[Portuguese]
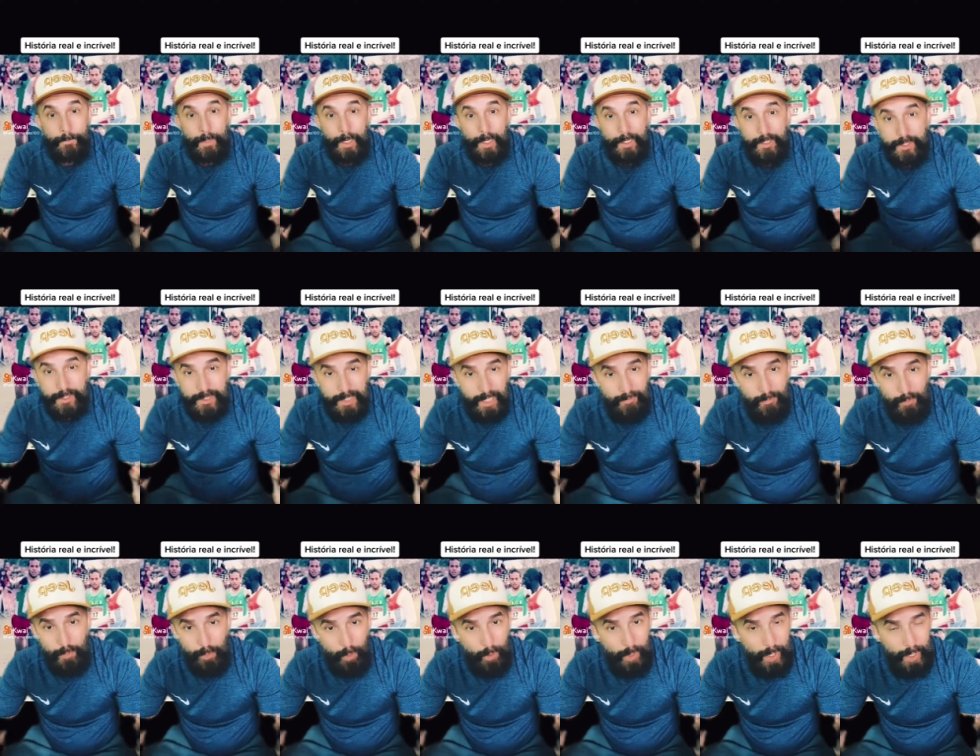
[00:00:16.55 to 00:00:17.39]
Eles
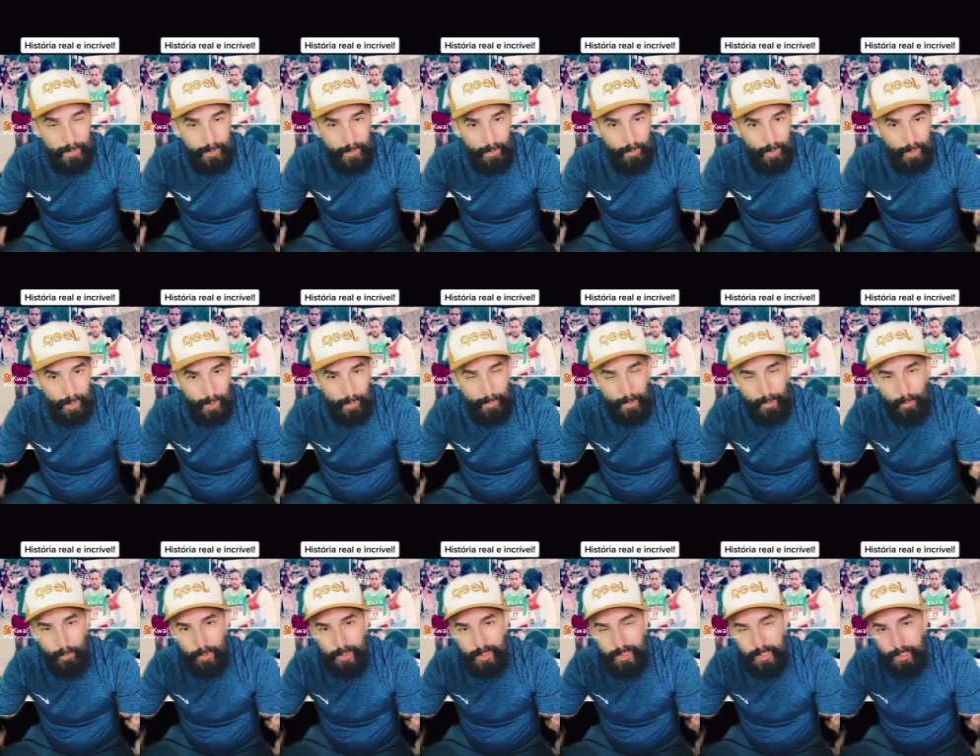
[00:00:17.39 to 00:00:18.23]
estavam correndo agora numa
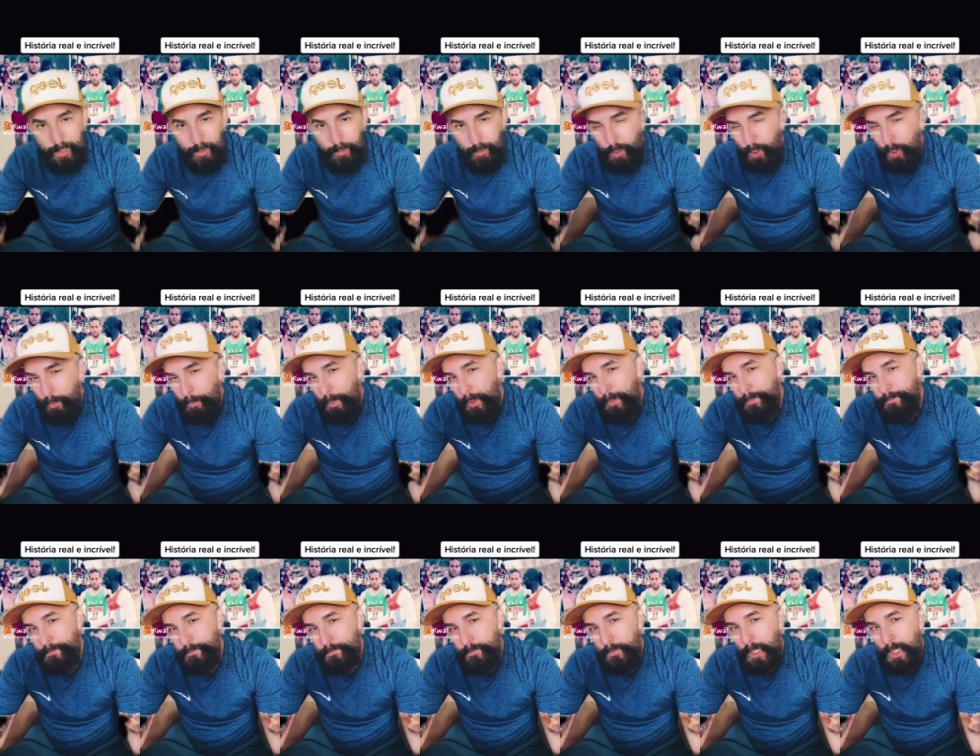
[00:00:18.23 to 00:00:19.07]
corrida na Europa
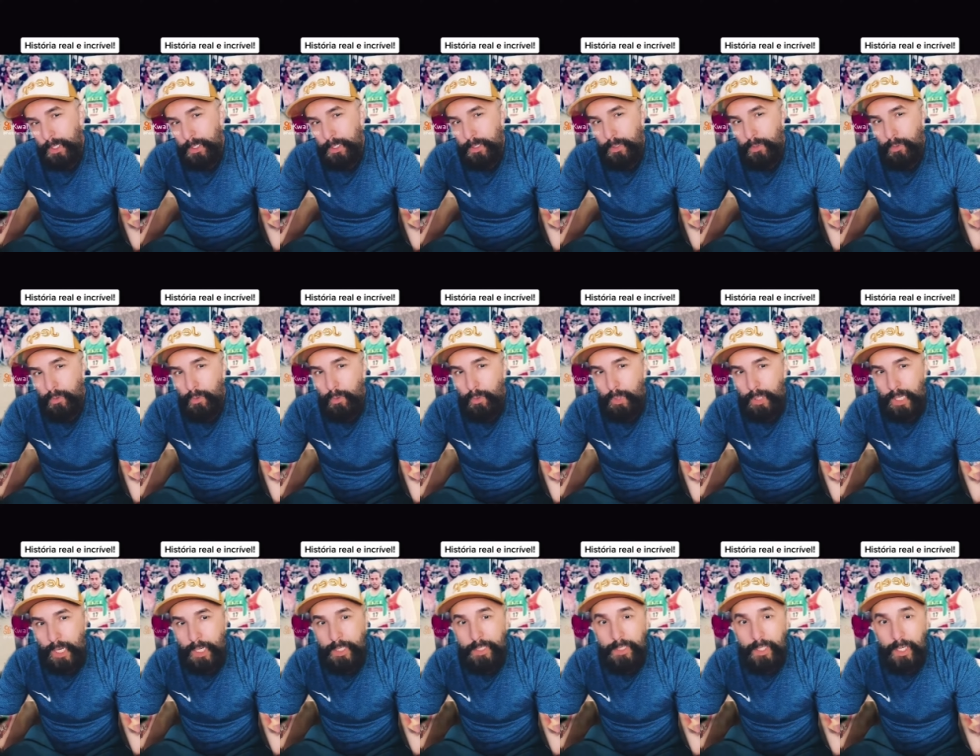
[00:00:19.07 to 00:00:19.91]
e o
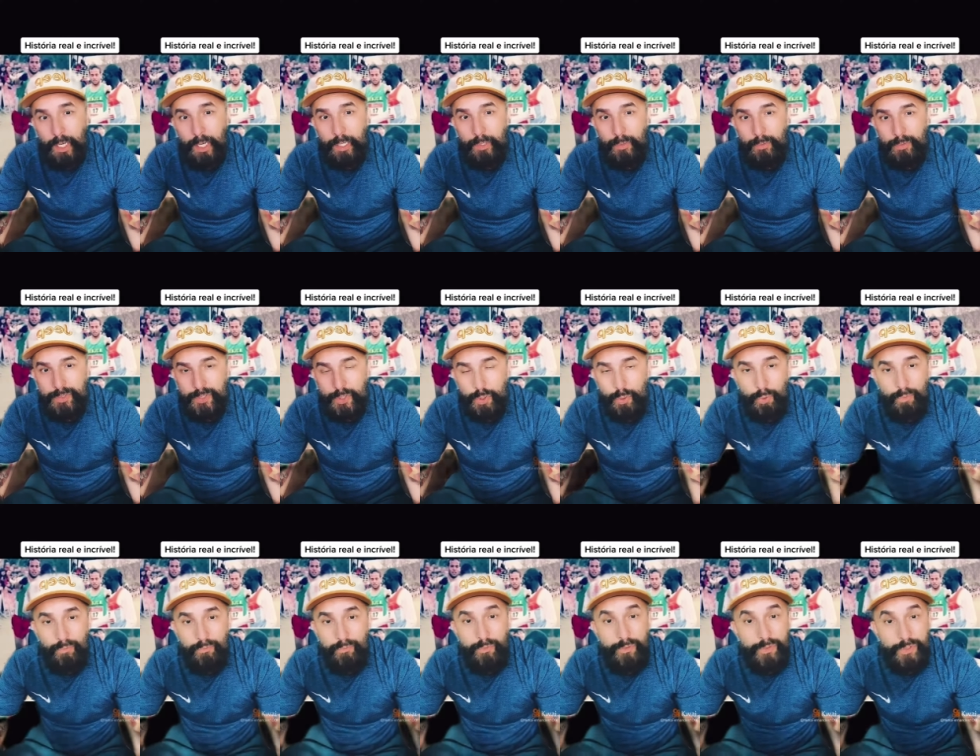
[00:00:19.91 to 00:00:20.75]
queniano se
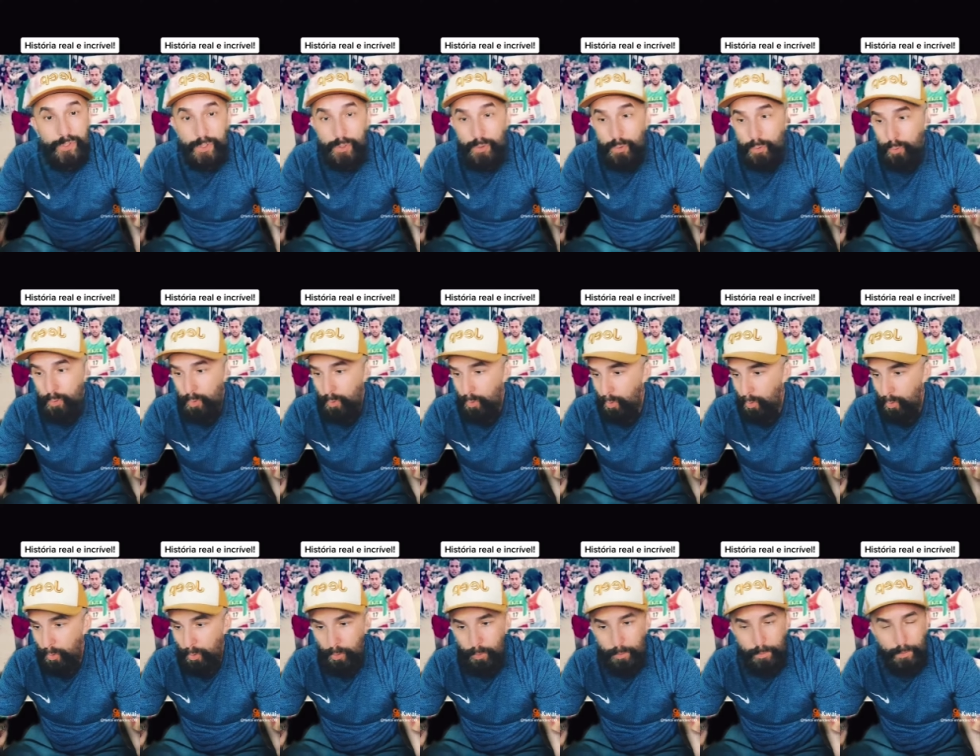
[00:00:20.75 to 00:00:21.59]
confundiu
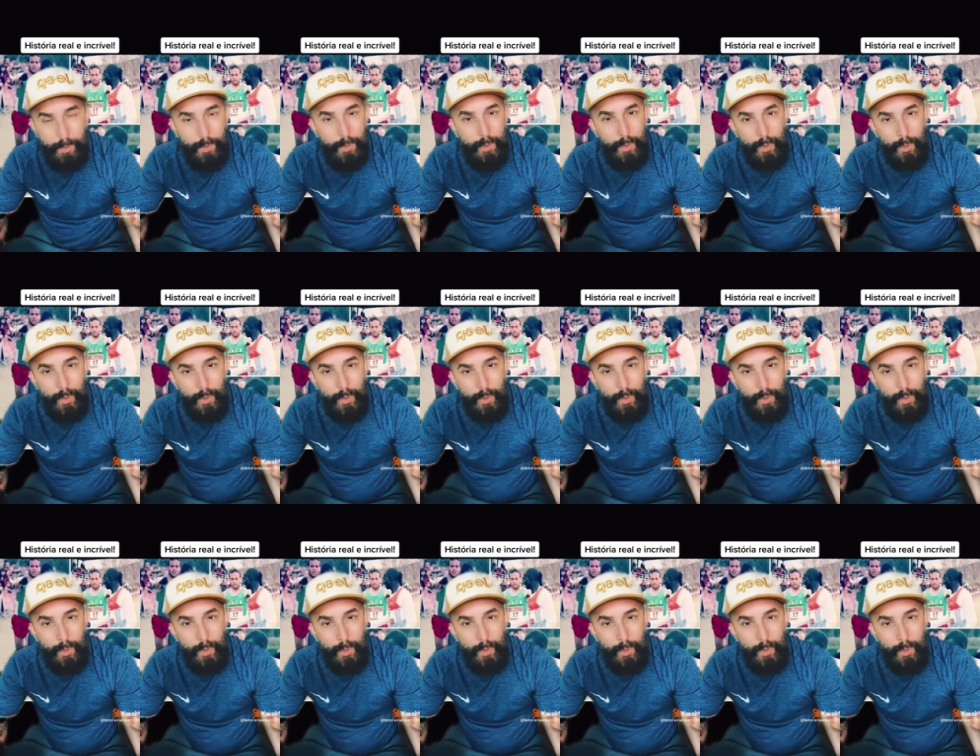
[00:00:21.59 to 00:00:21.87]
com,